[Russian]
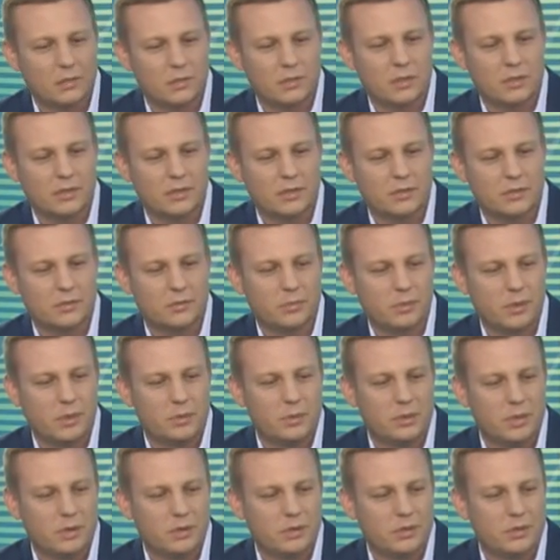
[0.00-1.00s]

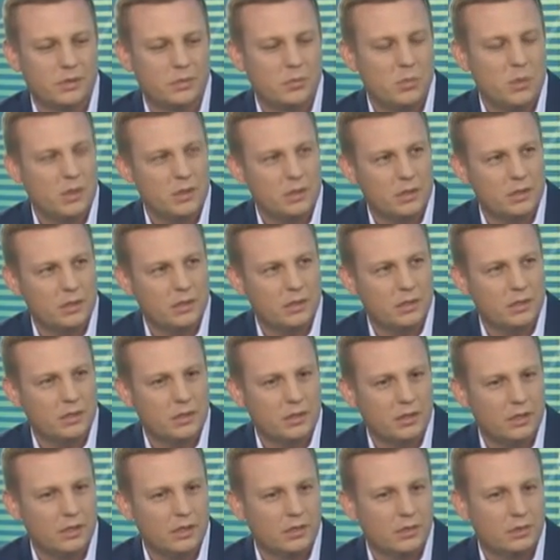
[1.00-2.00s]
пообщавшись вместе,
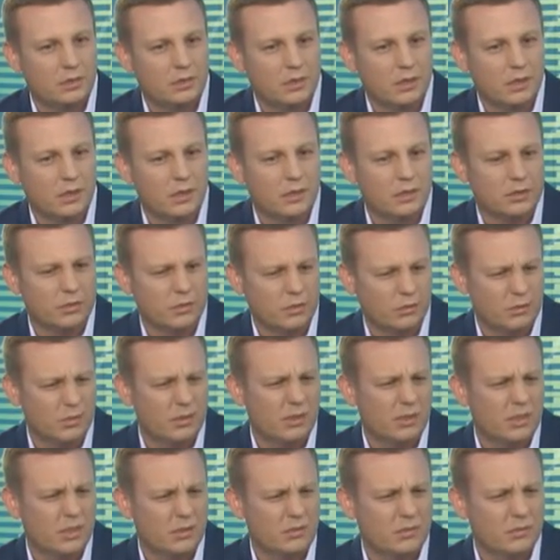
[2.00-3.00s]
решили, что а
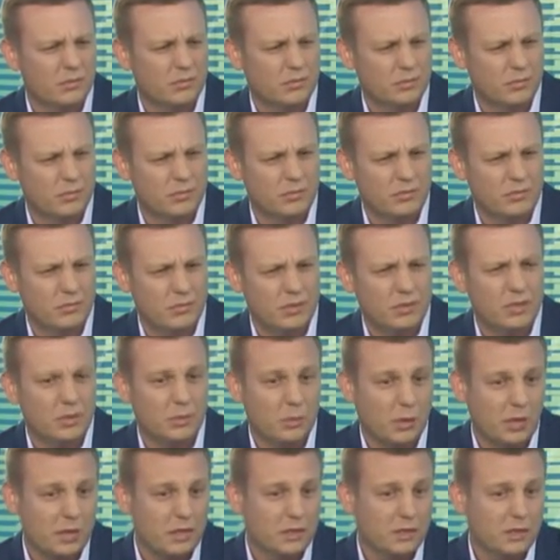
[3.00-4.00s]
чтобы нам не
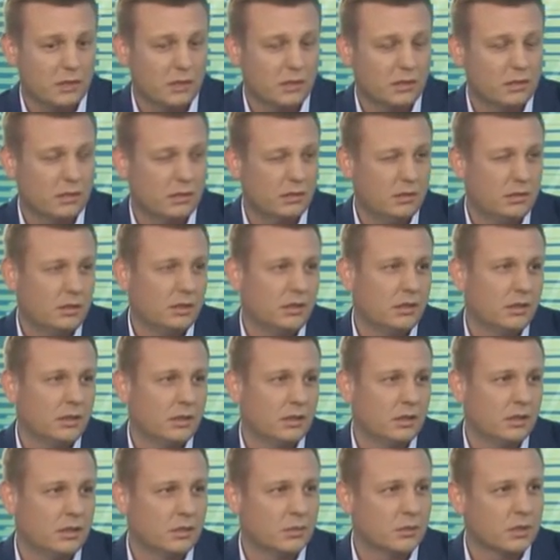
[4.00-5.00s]
собраться, не
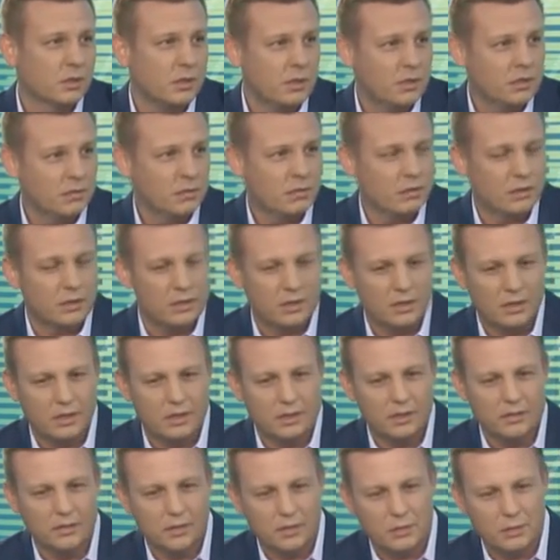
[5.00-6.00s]
где-то там скинуться
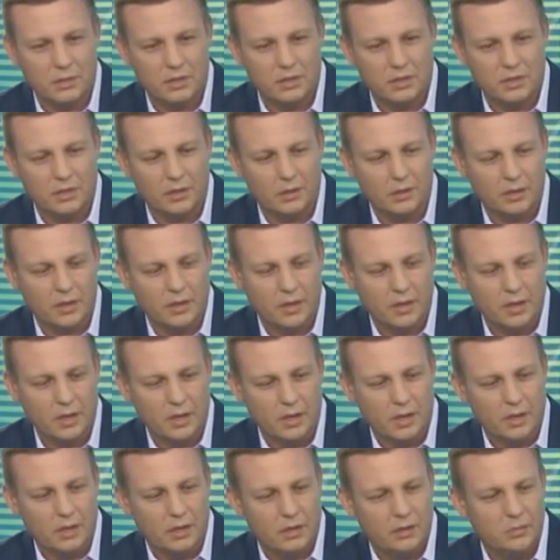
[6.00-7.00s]
или своими силами,
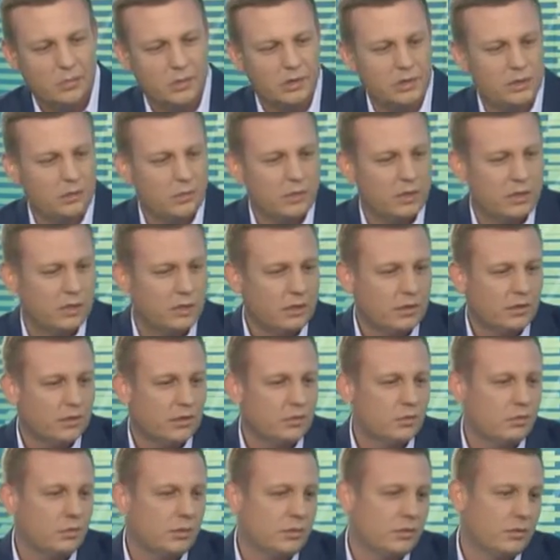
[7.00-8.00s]
не
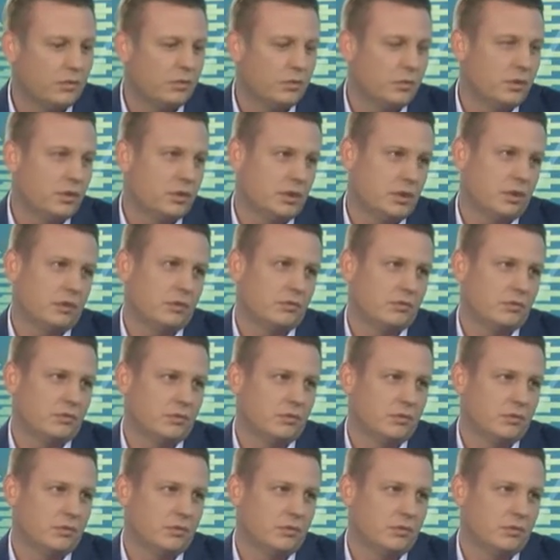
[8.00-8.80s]
подремонтировать первую площадку.